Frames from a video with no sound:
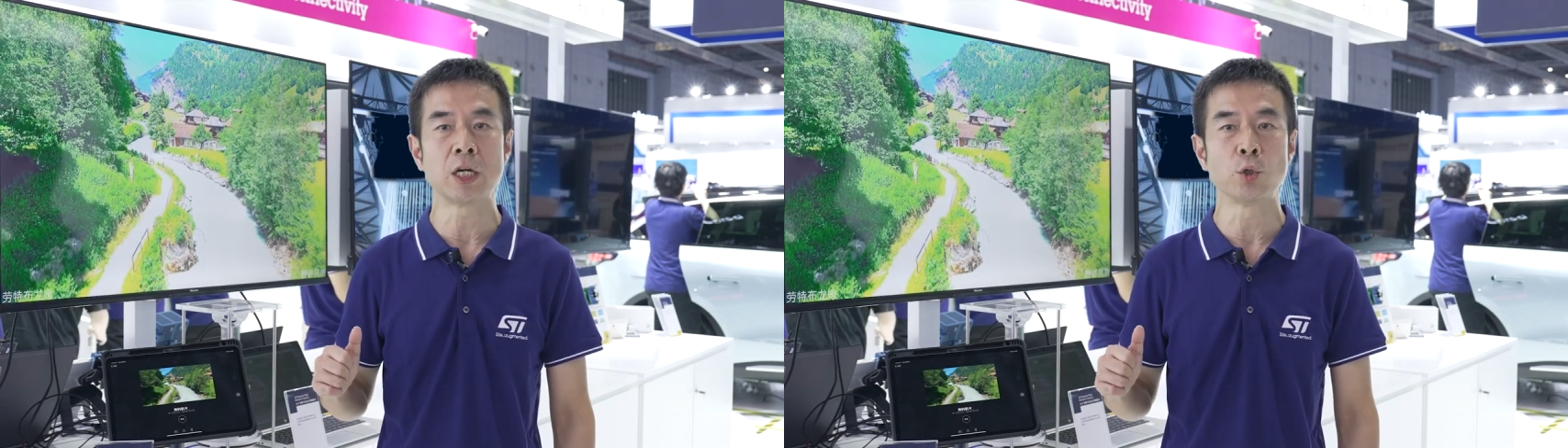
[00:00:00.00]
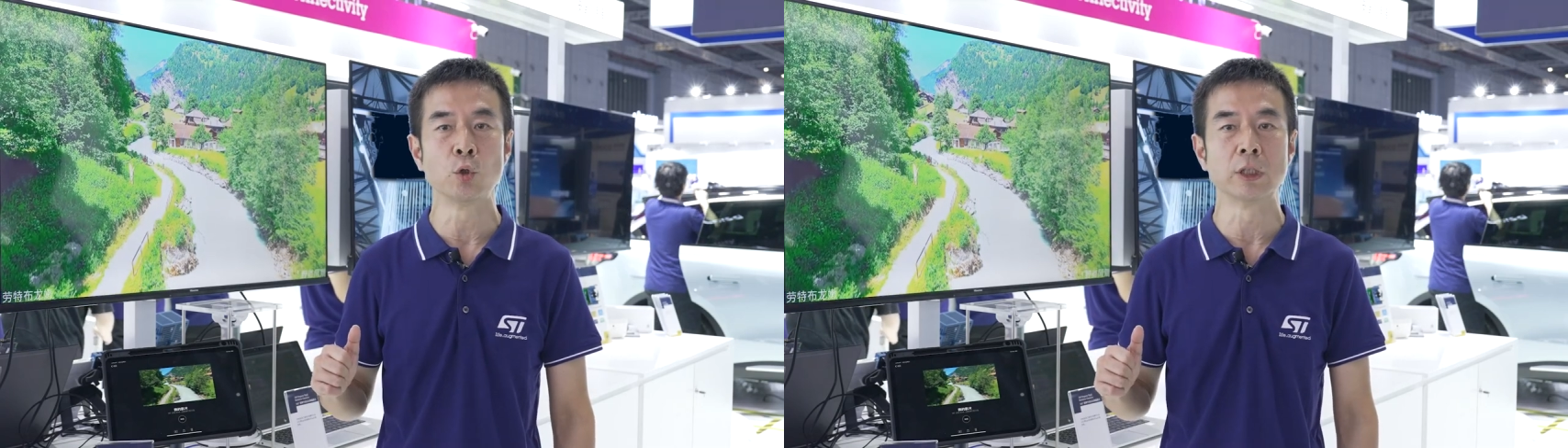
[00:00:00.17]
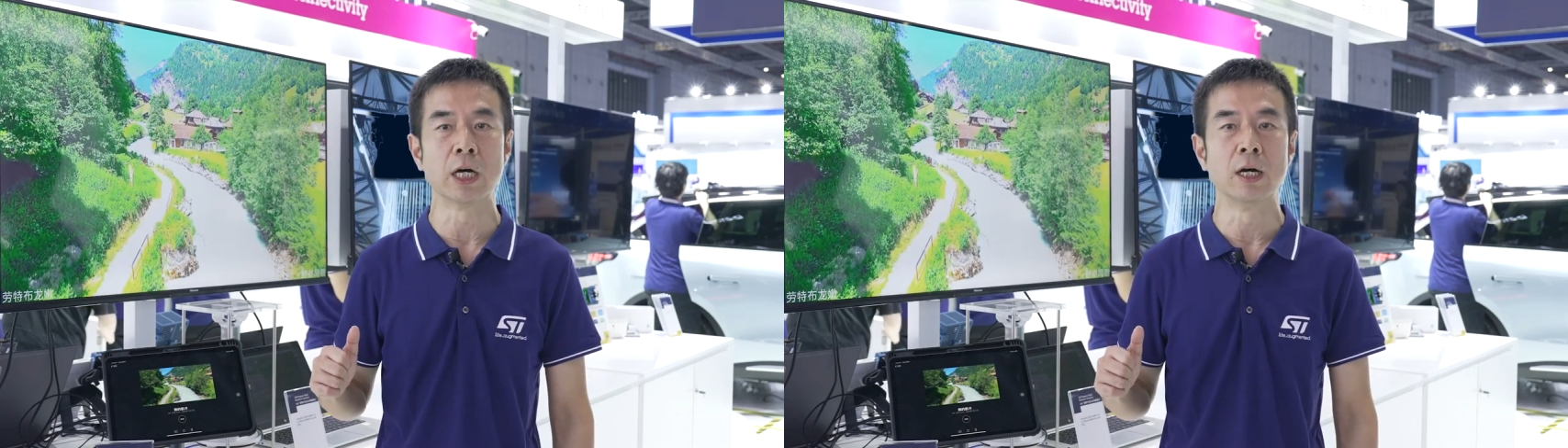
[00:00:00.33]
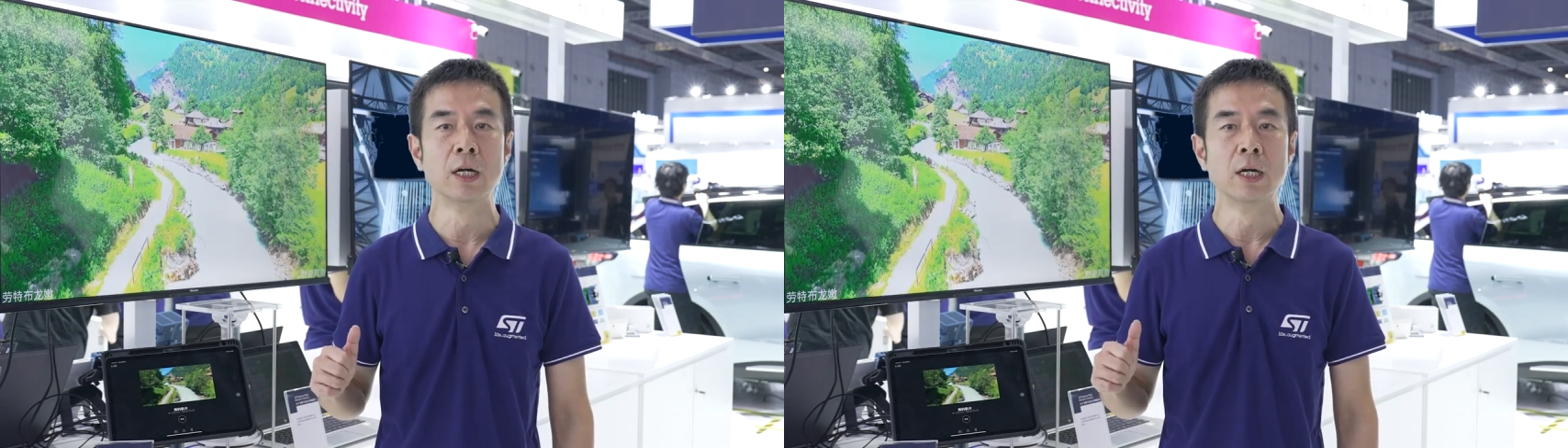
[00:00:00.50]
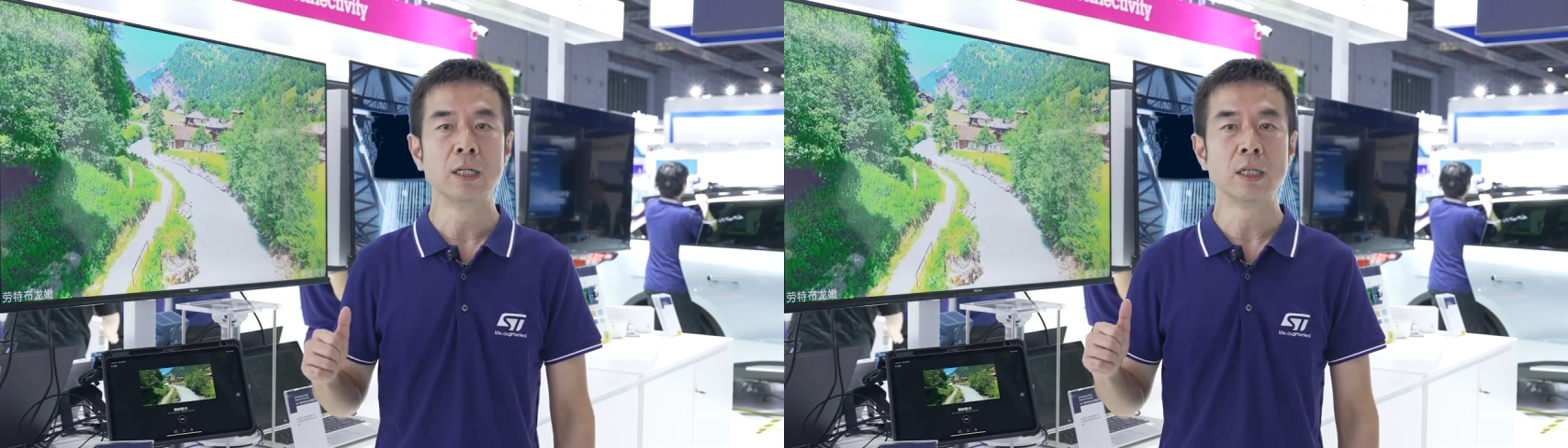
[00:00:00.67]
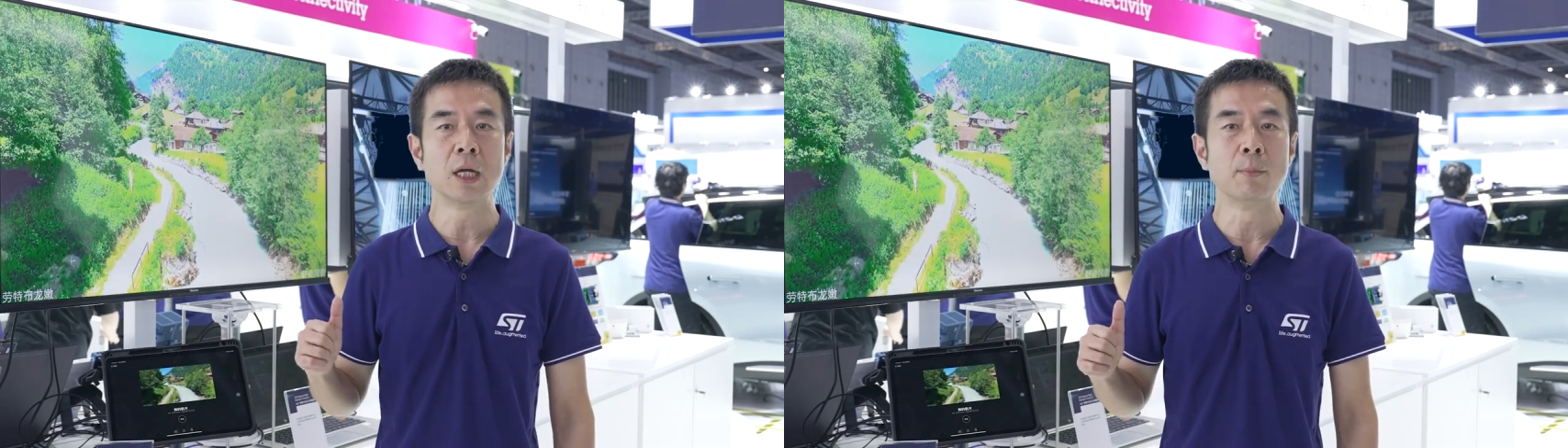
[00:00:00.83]
以用的。
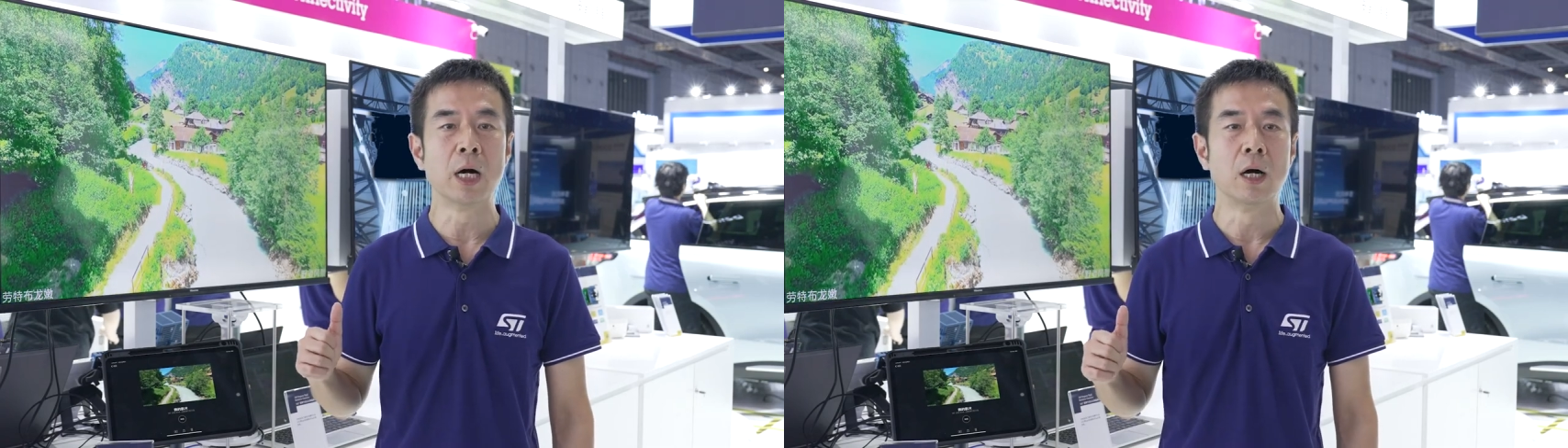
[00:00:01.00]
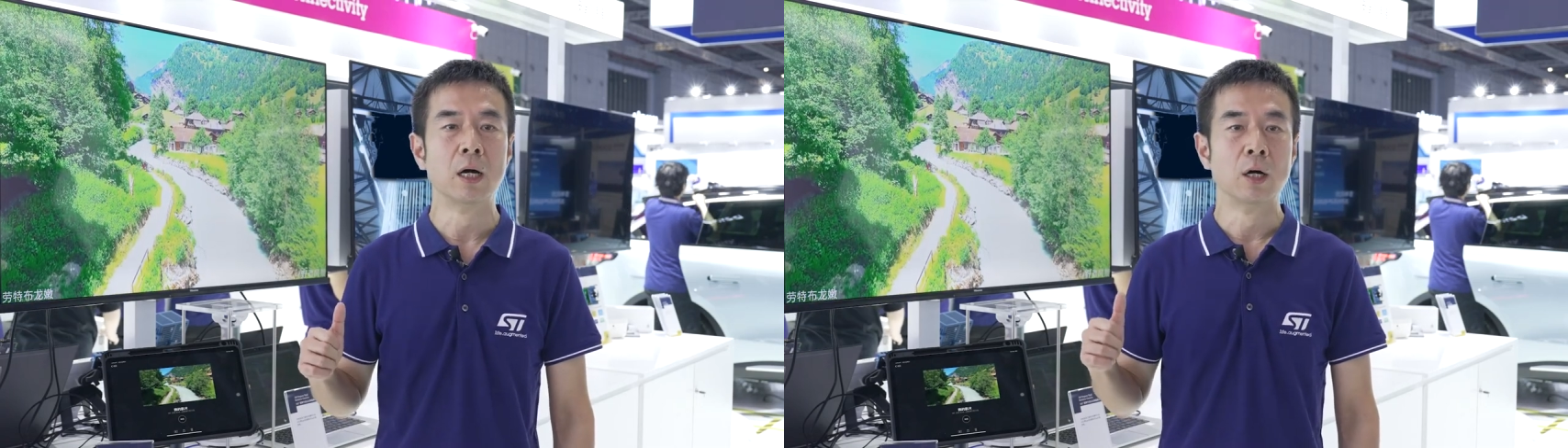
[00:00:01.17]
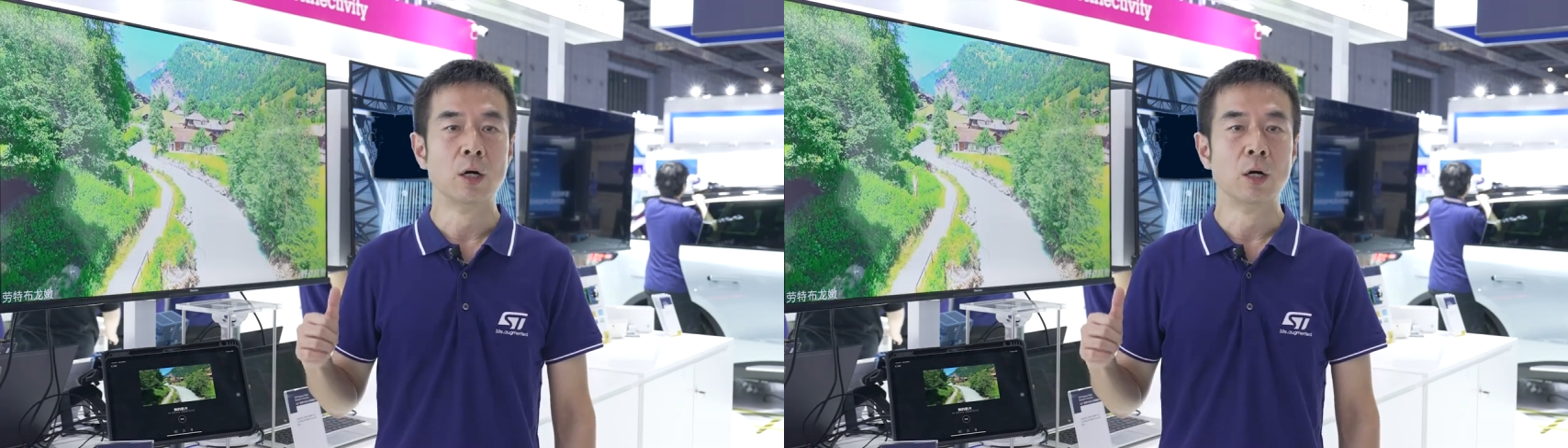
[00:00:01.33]
那么